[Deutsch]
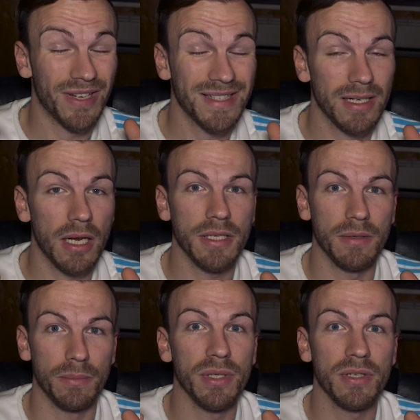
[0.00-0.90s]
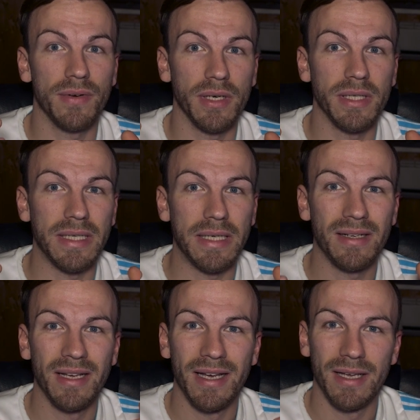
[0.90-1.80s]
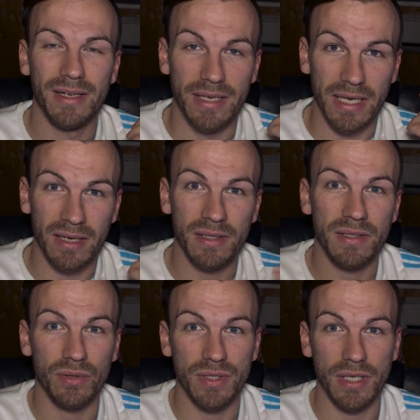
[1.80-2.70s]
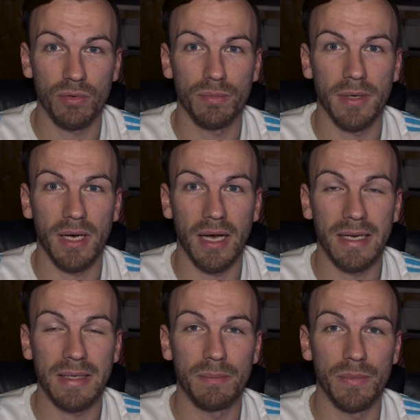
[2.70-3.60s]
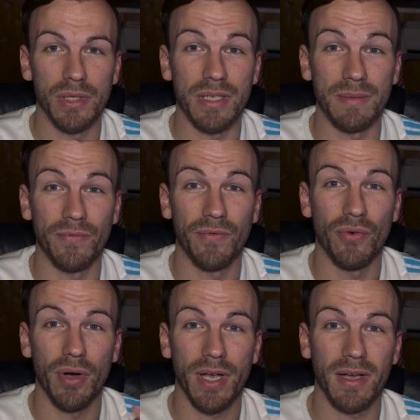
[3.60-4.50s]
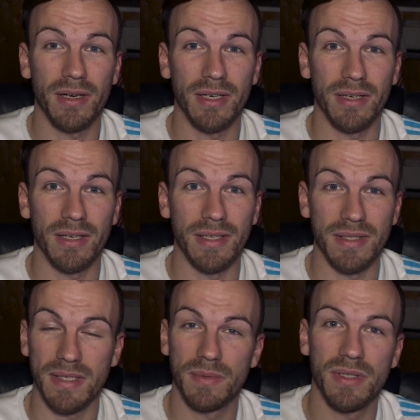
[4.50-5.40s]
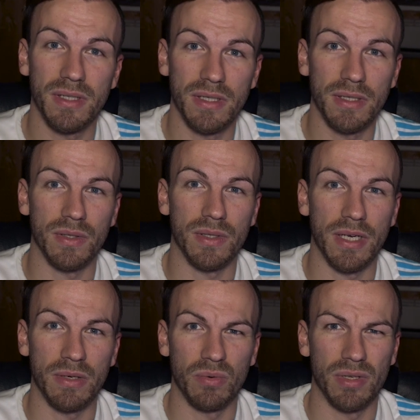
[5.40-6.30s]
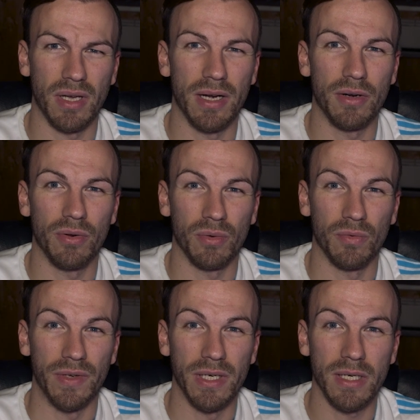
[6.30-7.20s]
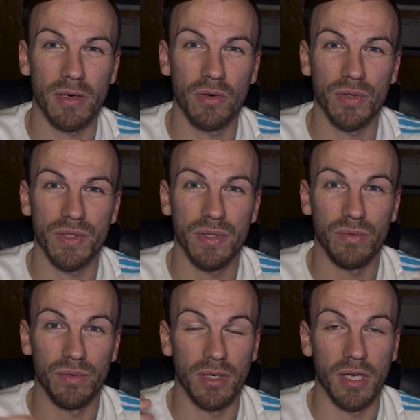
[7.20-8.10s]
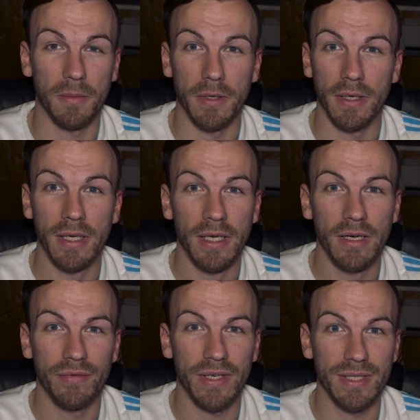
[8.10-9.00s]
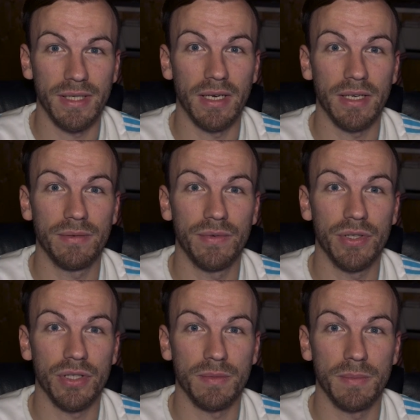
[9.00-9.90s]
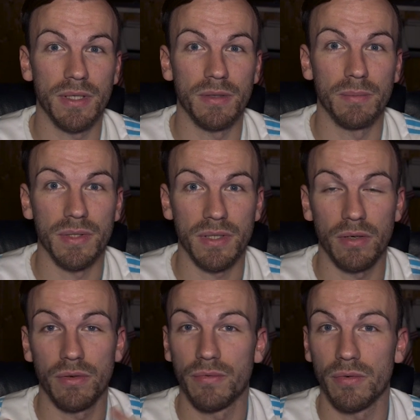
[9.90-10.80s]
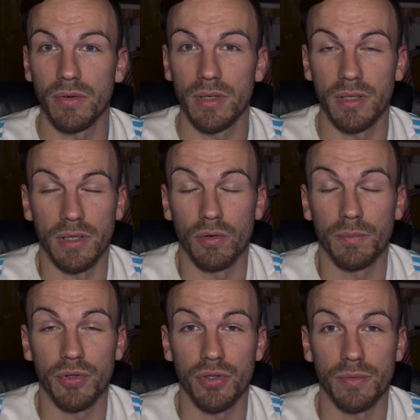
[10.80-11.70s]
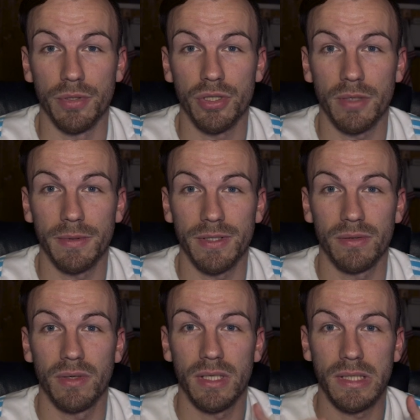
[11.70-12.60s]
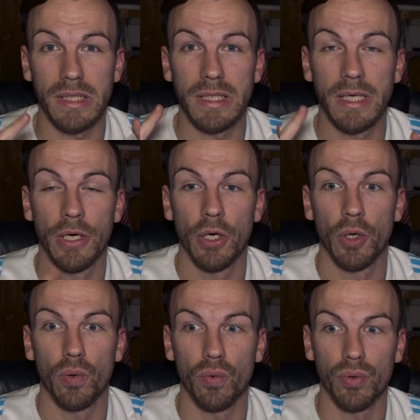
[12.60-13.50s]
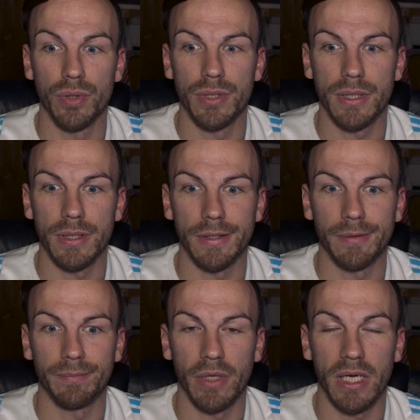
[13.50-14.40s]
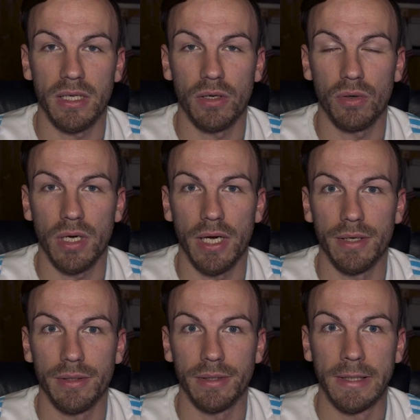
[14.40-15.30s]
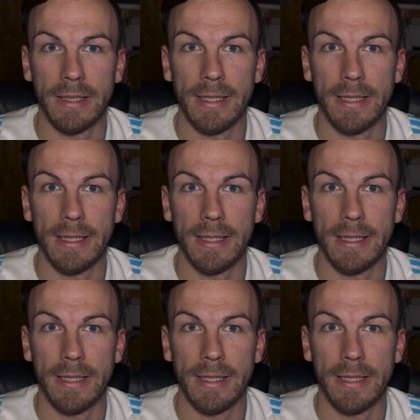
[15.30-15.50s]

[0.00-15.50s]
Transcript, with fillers: fast gleiche Bildqualität, der ist auch sehr gut beraten mit dem Vorgänger der G70, die zurzeit rund 300 Euro weniger kostet und aber fast die gleichen Features bietet, bis auf äh, optische Bildstabilisierung hat es nicht und ähm, hat halt auch keine